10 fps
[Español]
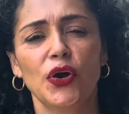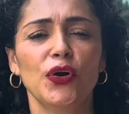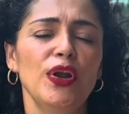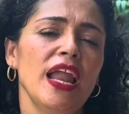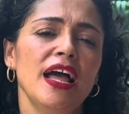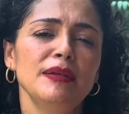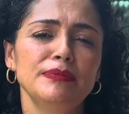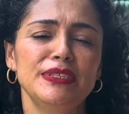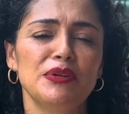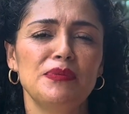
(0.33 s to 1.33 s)
Hola,
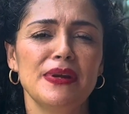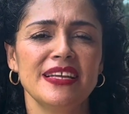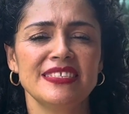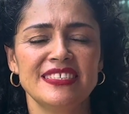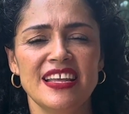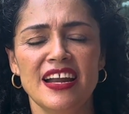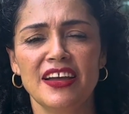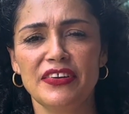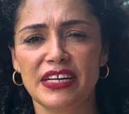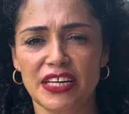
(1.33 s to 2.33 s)
mi nombre es
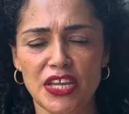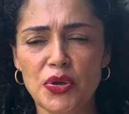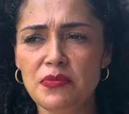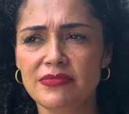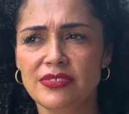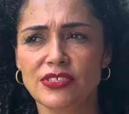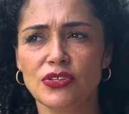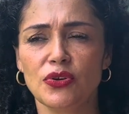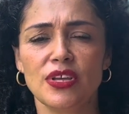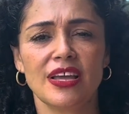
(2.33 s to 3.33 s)
Diana Berrío,
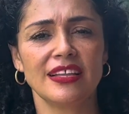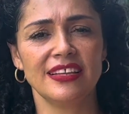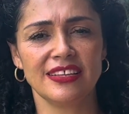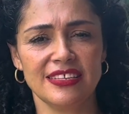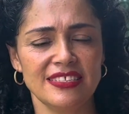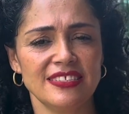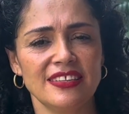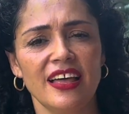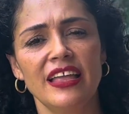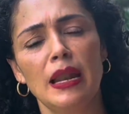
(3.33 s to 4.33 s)
soy
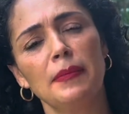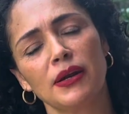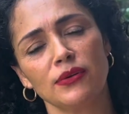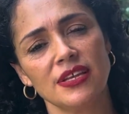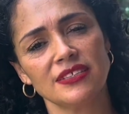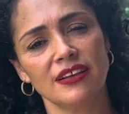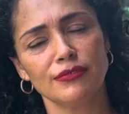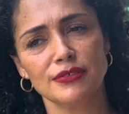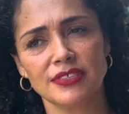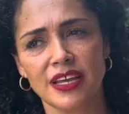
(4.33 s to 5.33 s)
catequista de la parroquia San
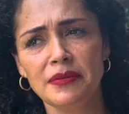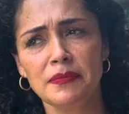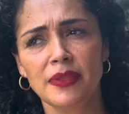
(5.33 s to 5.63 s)
José